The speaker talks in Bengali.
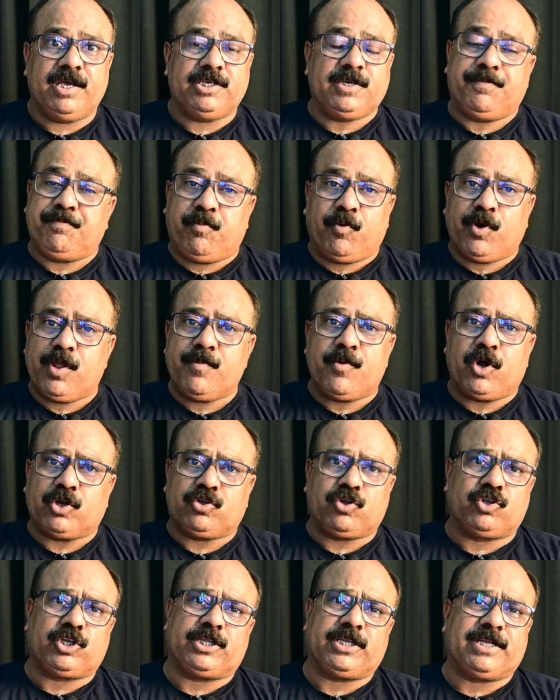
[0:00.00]
যে
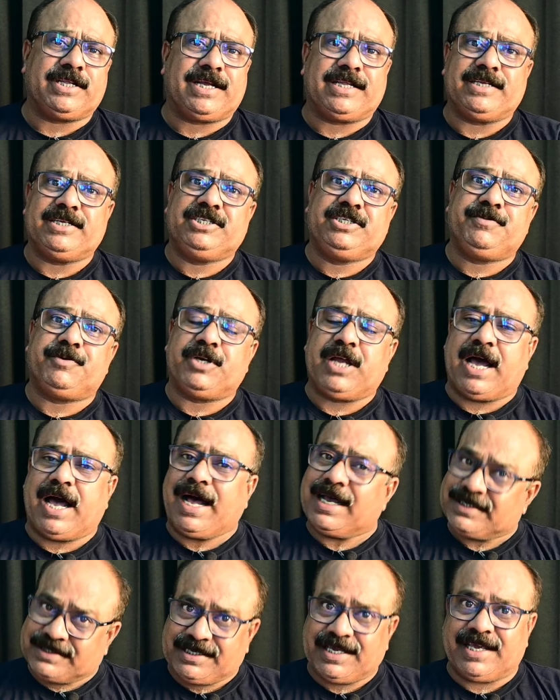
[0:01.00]
পরিবর্তন তো তাদের জীবনে
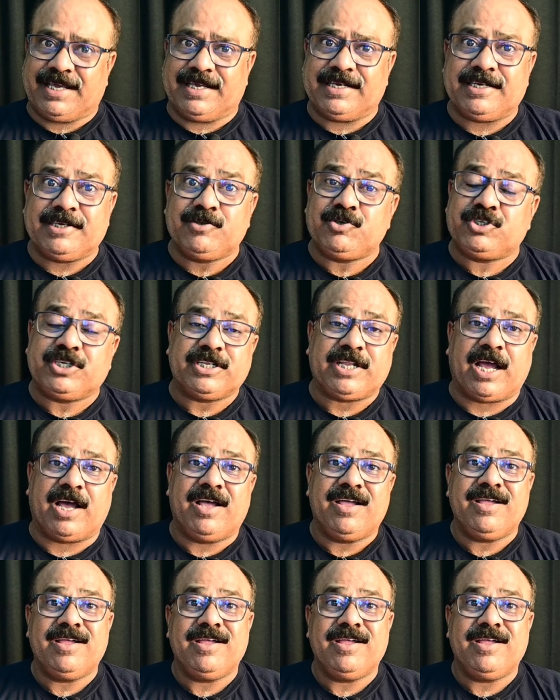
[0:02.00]
আসে কিন্তু সেটা